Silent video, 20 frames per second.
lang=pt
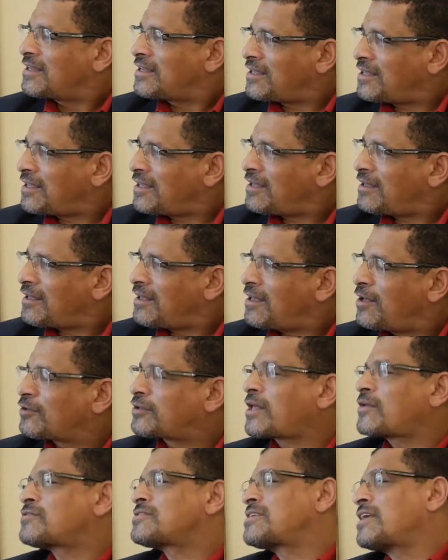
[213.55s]
E eu
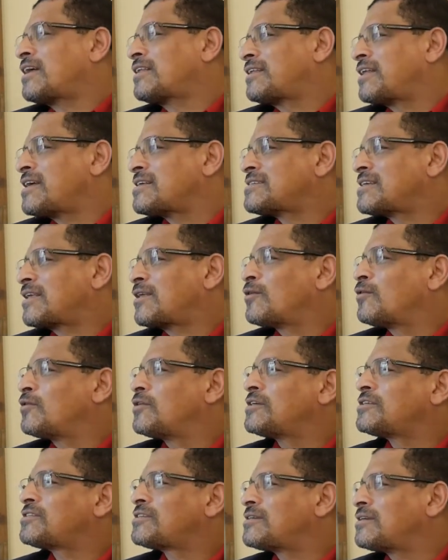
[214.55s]
tenho certeza que
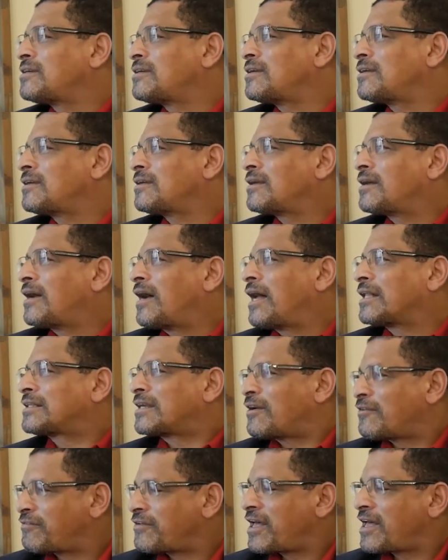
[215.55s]
hoje,
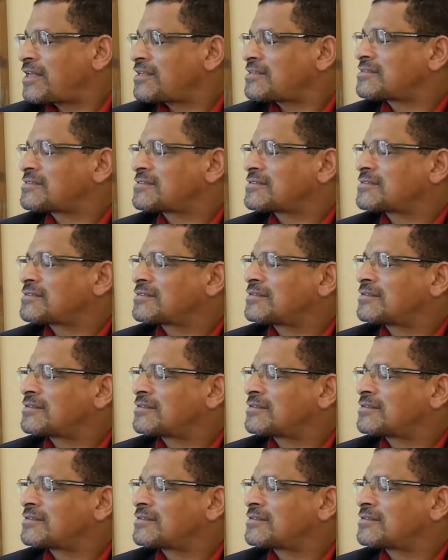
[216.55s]
através